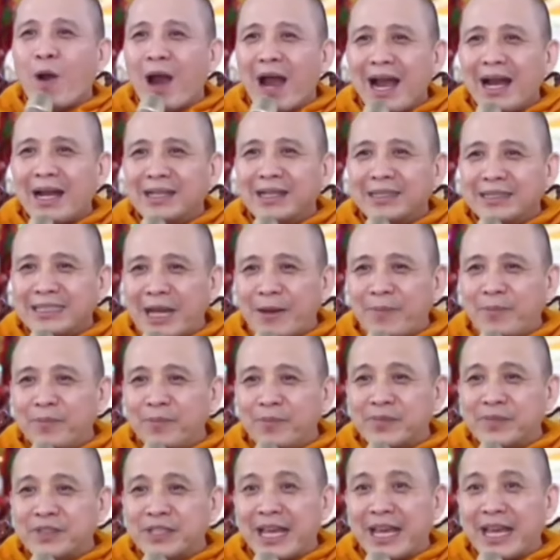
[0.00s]
quan
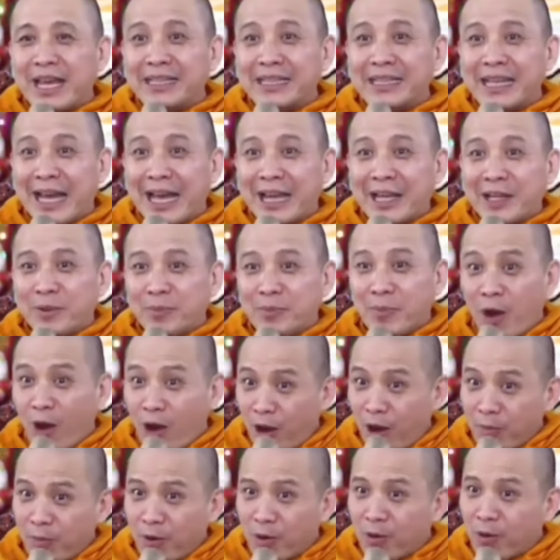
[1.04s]
tâm sẽ thành
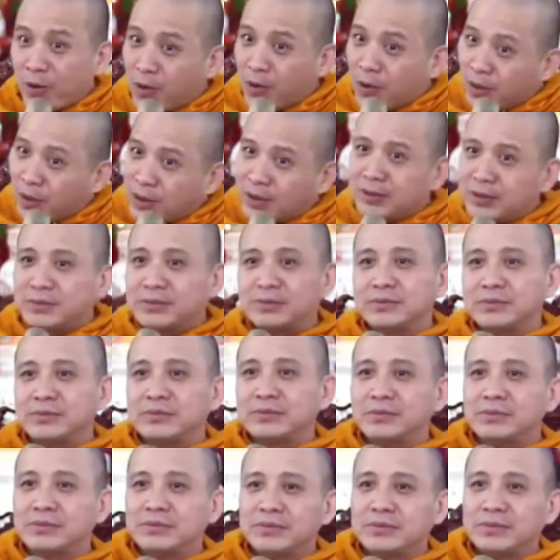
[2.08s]
bó buộc
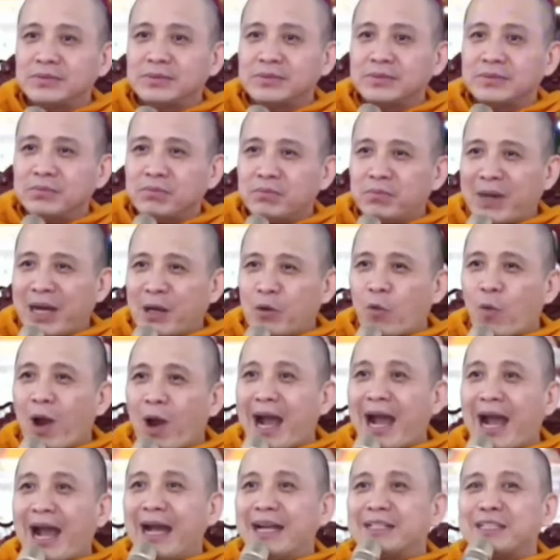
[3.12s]
mà
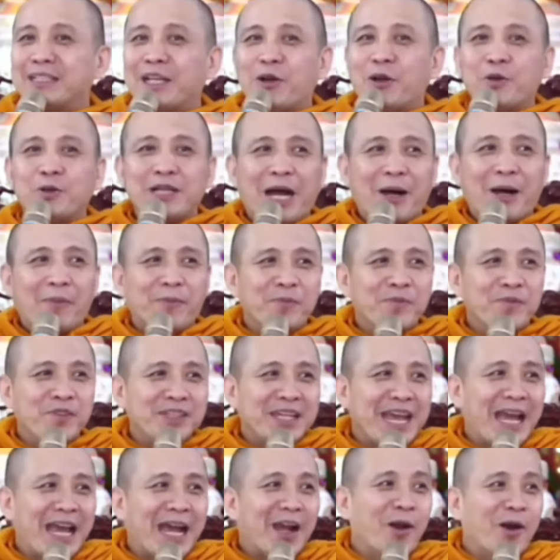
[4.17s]
quá sâu đậm
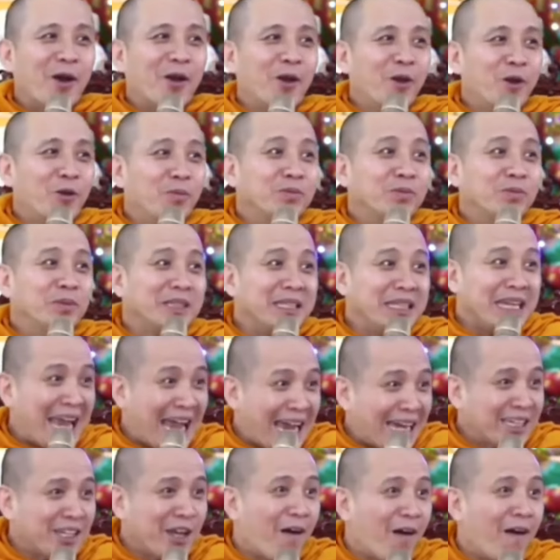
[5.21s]
sẽ có lúc
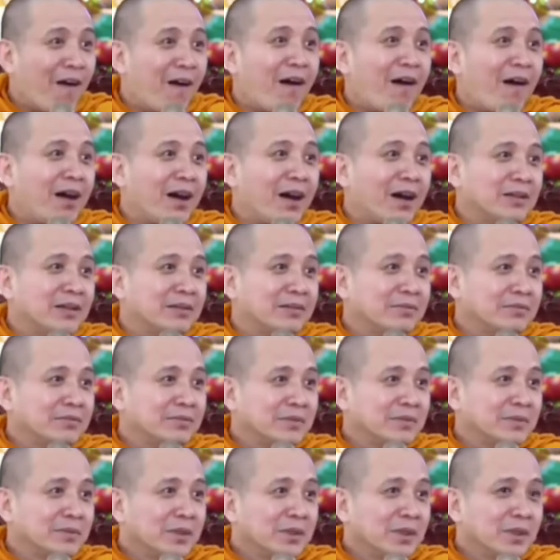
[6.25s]
nhạt nhòa
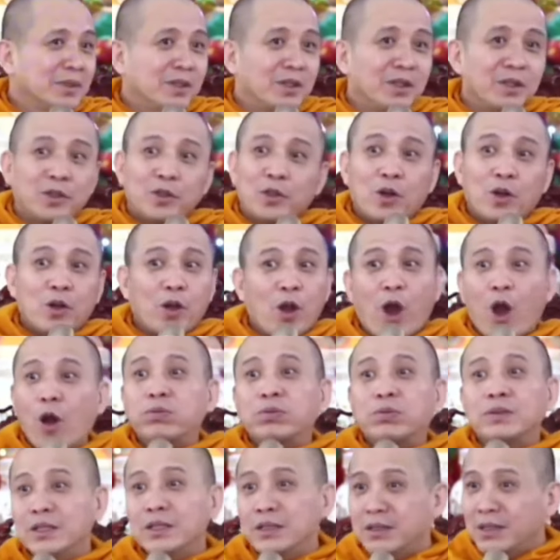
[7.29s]
nó
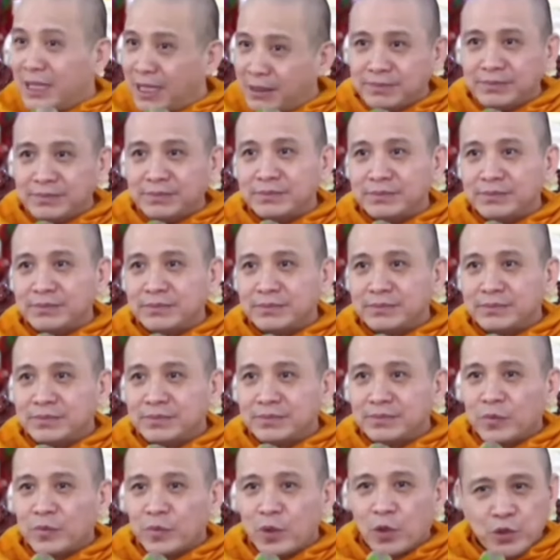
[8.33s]
cột dữ lắm
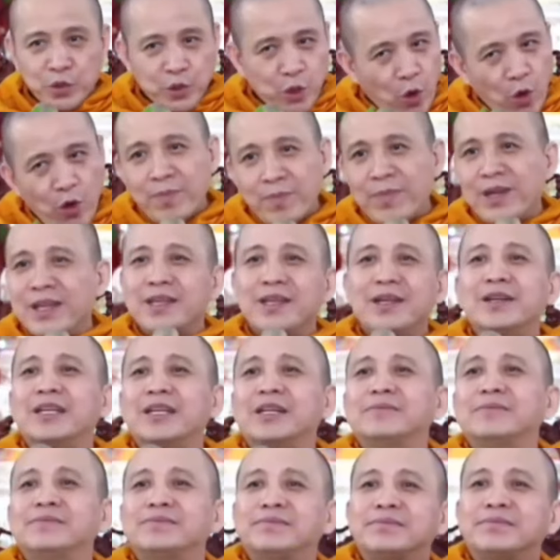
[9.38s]
nó trói mình dữ
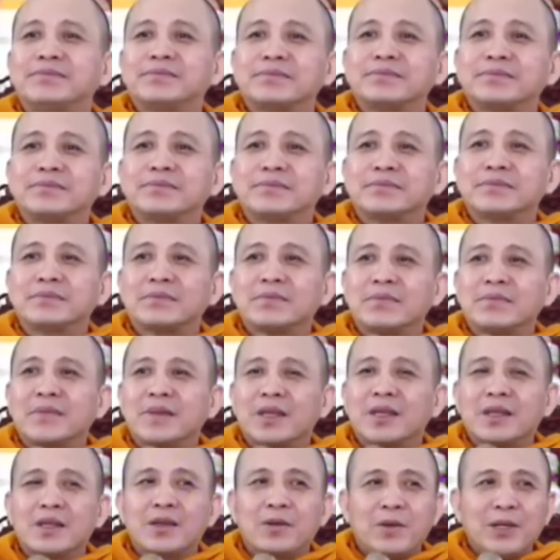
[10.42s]
lắm
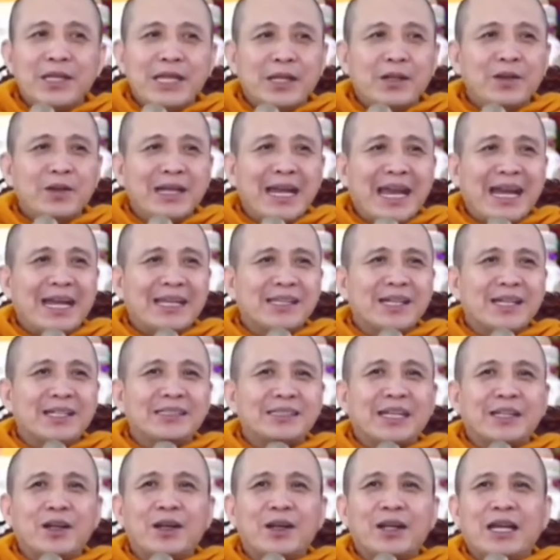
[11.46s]
quý vị có nghe cái
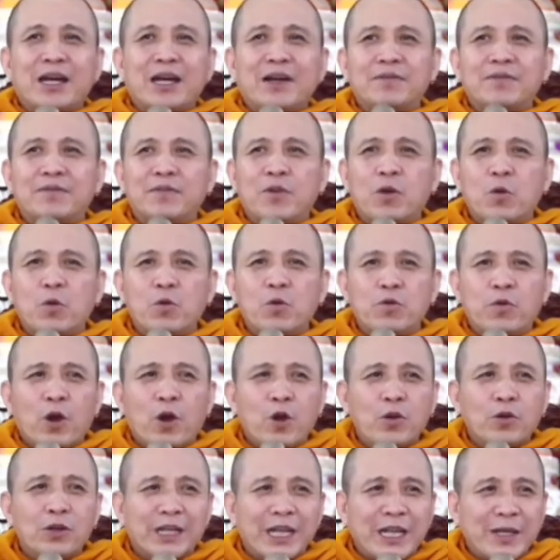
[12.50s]
từ ta nói là vũ
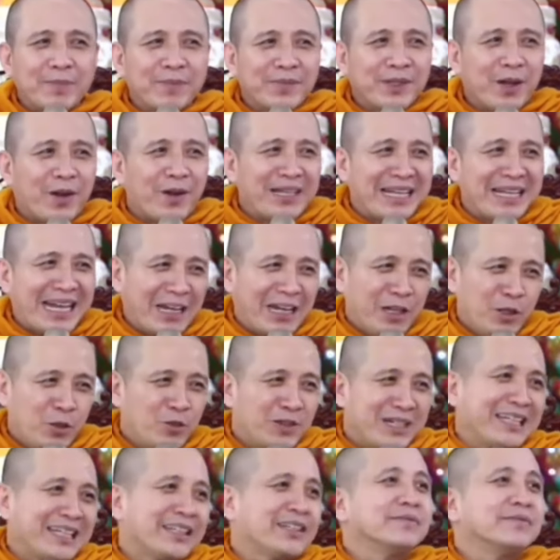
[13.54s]
vô kiềm tỏ năng
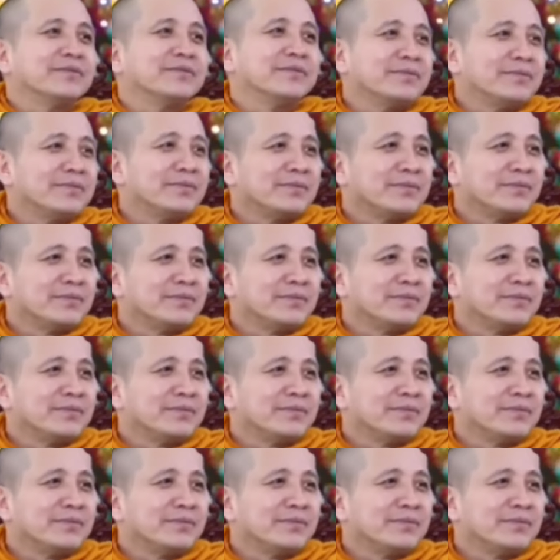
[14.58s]
lưu khách không